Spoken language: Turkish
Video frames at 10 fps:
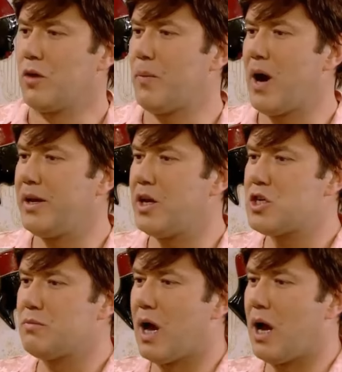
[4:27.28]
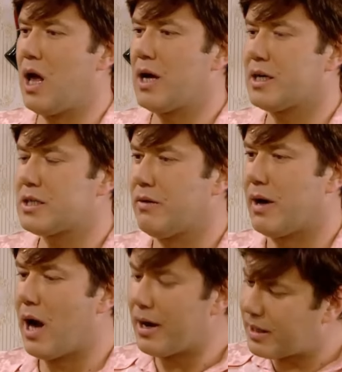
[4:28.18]
Yok be anneciğim ne alakası
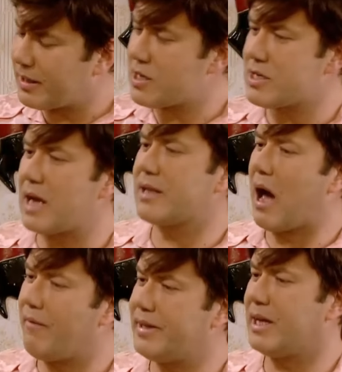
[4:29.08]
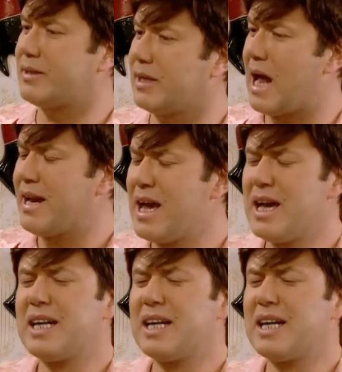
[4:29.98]
var? Arkadaşlar davet ettiler,